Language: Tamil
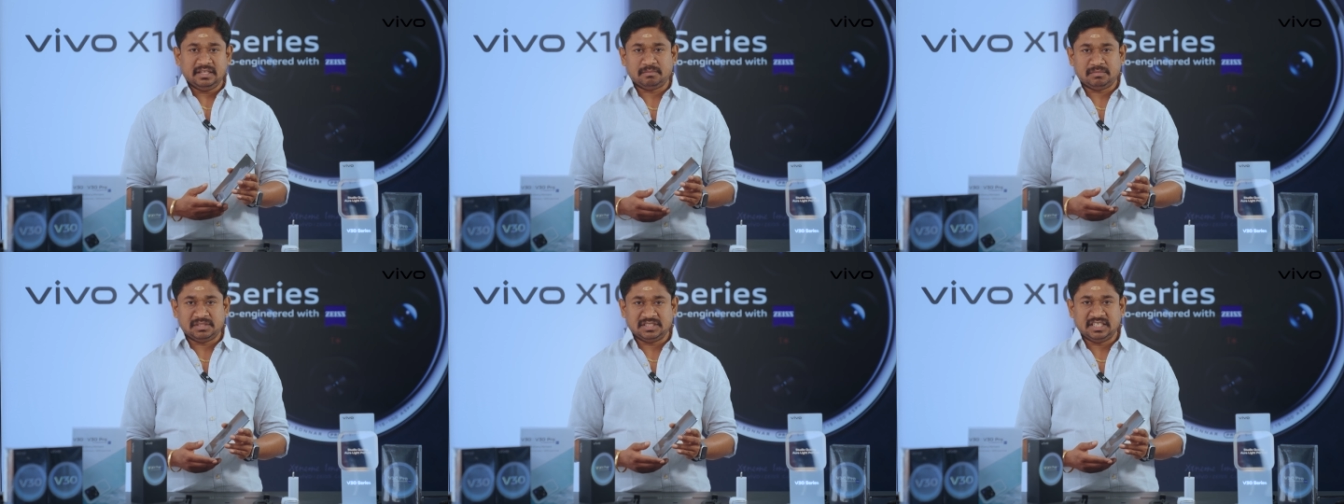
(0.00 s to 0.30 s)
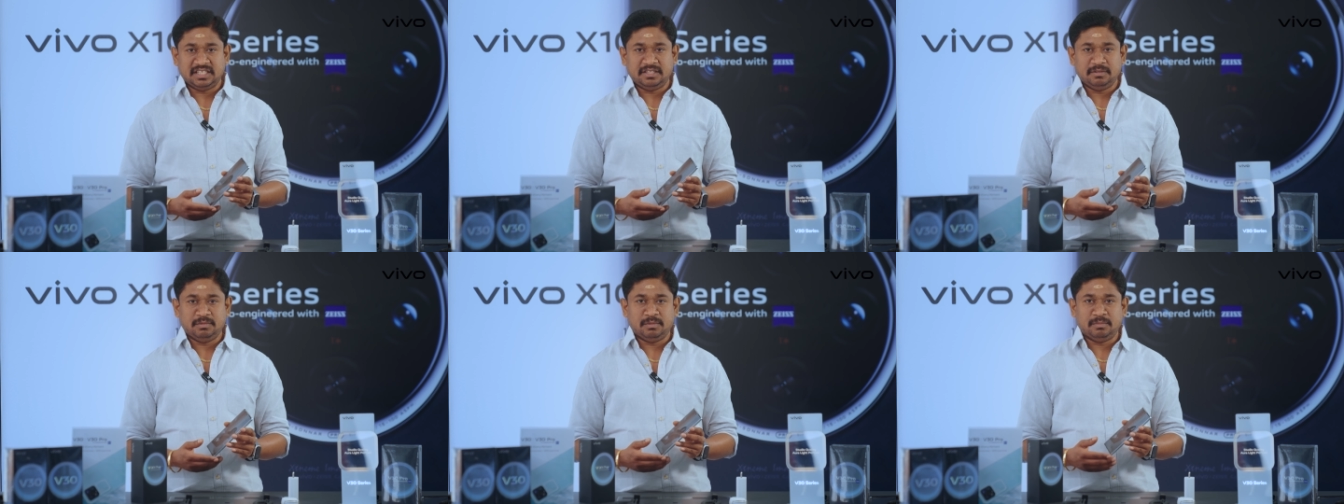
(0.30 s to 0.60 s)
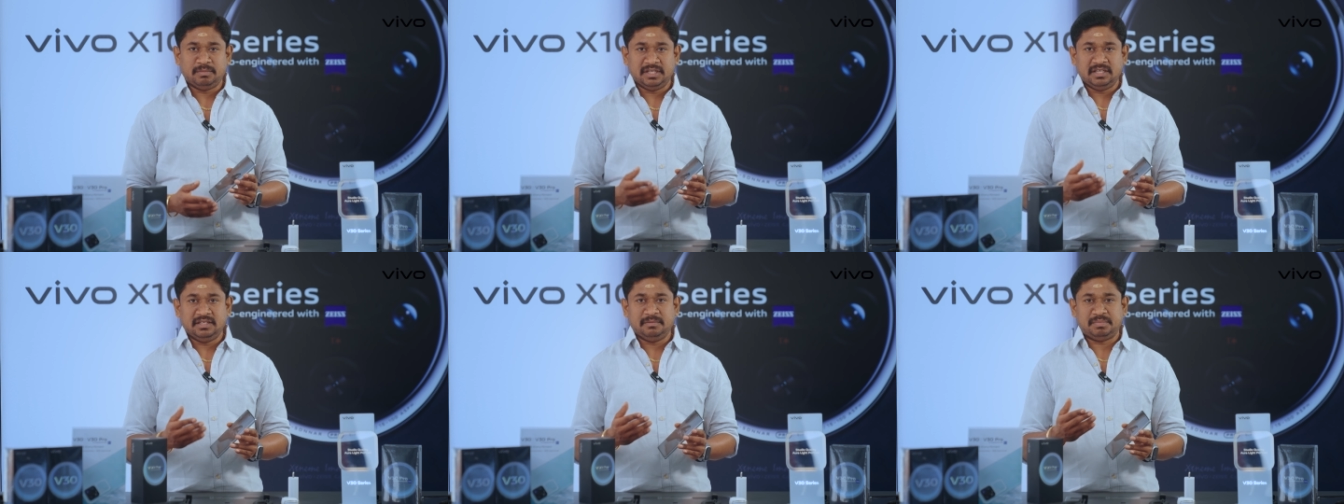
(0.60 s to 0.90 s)
நம்ம சிட்டி
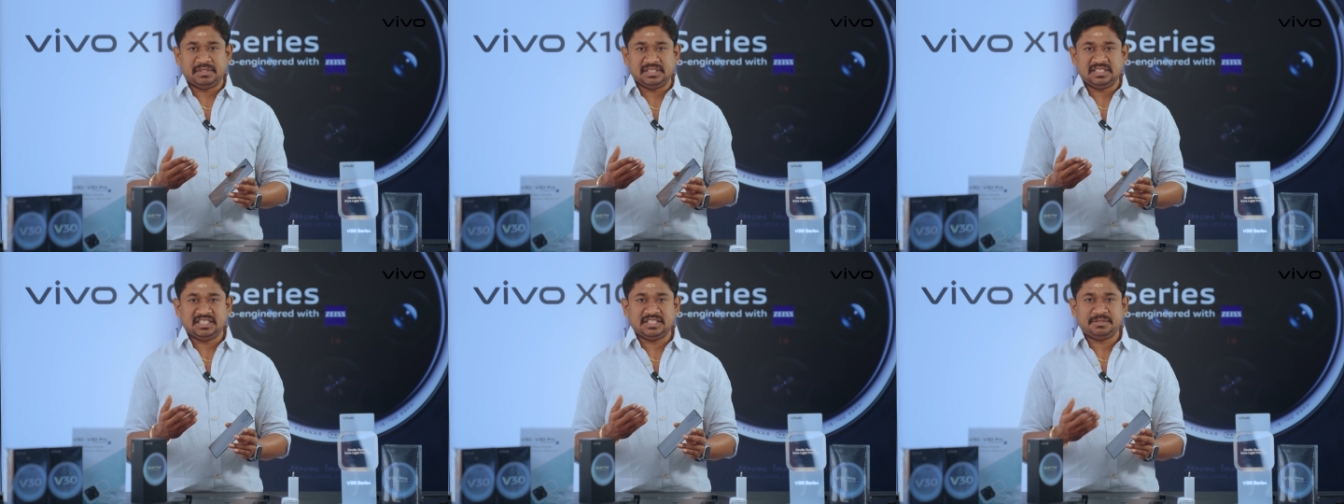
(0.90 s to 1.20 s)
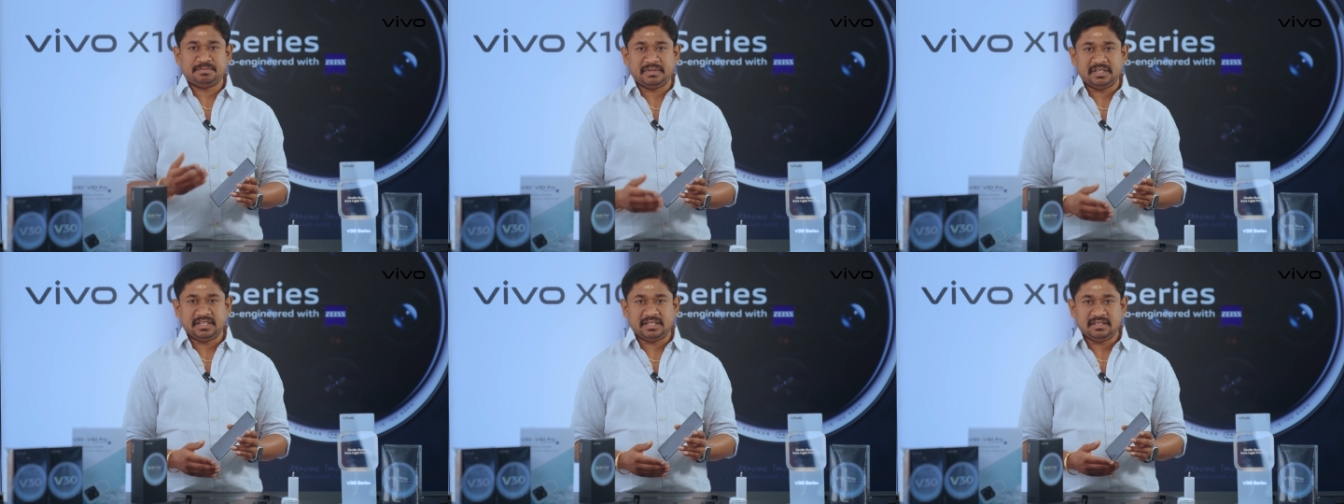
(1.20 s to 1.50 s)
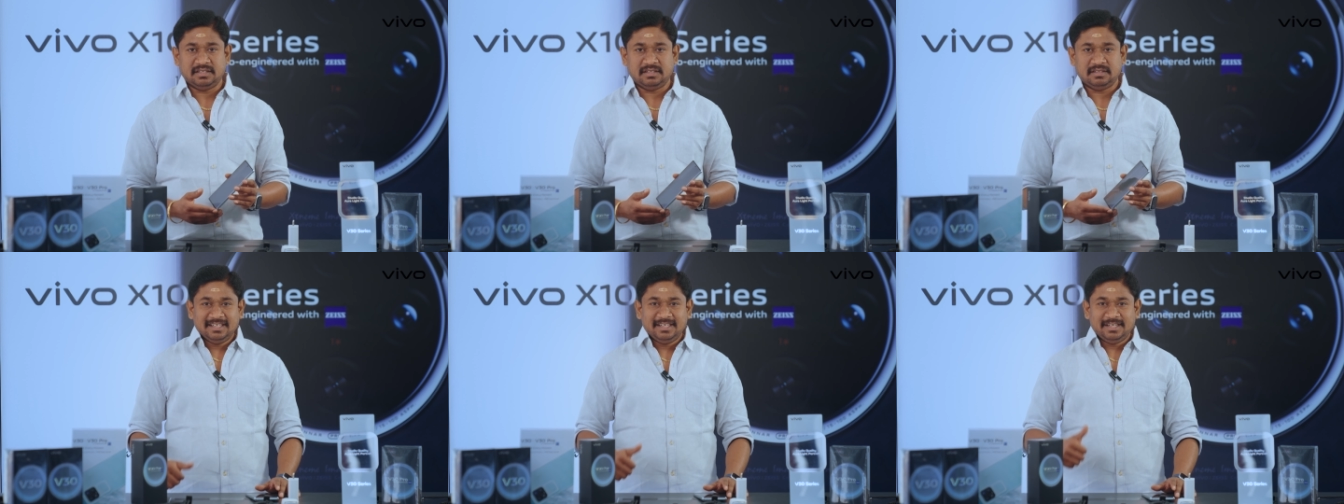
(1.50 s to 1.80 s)
மொபைலில் பர்ச்சேஸ்
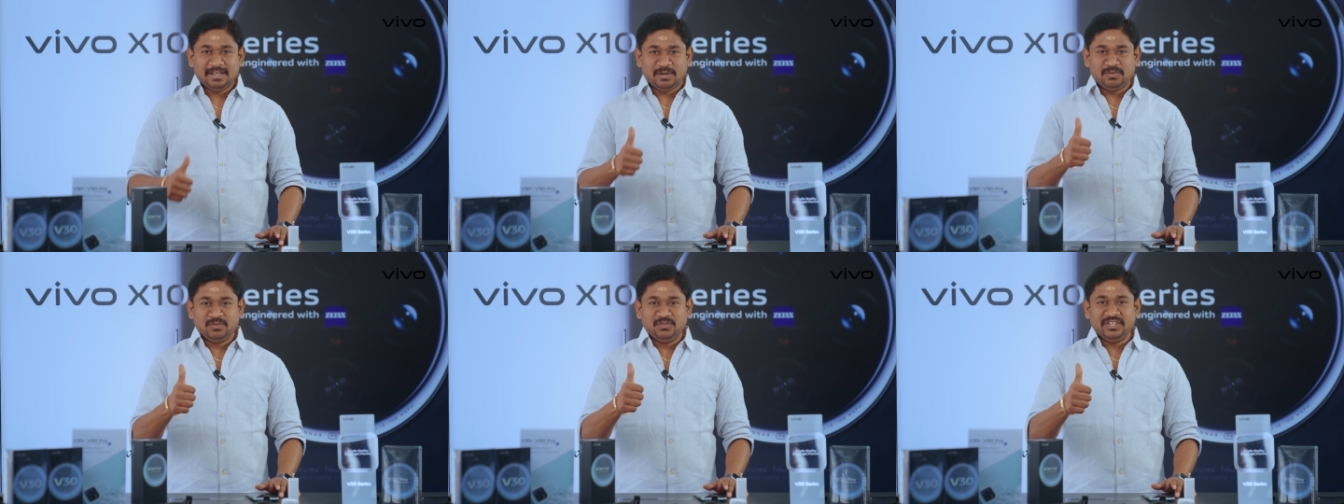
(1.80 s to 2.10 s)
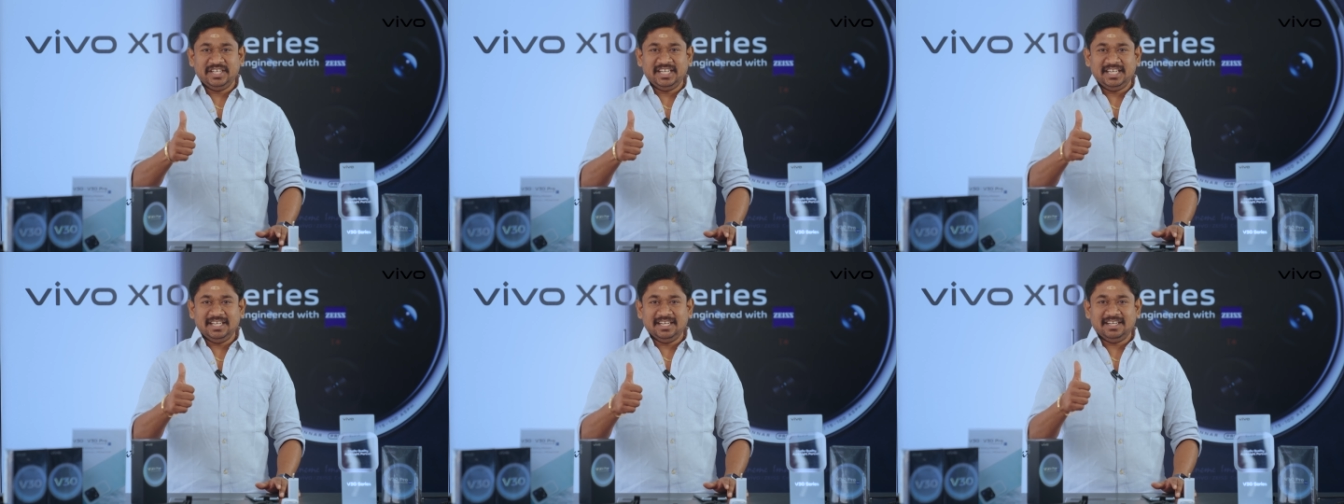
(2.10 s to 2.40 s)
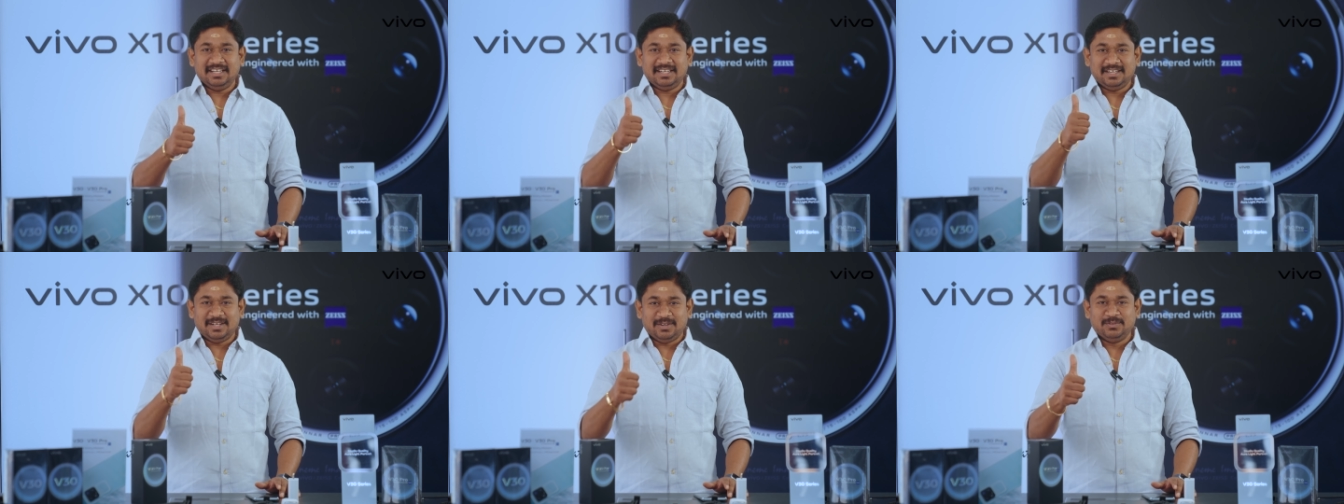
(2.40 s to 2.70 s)
பண்ணிக்கலாம் லவ்
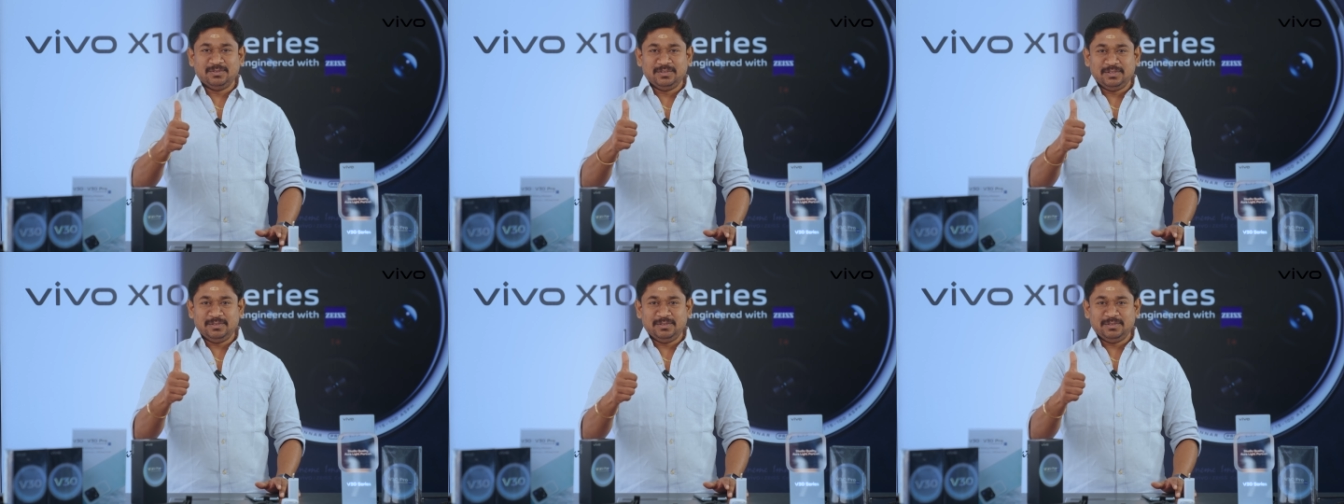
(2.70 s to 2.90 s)
இண்டியா லவ்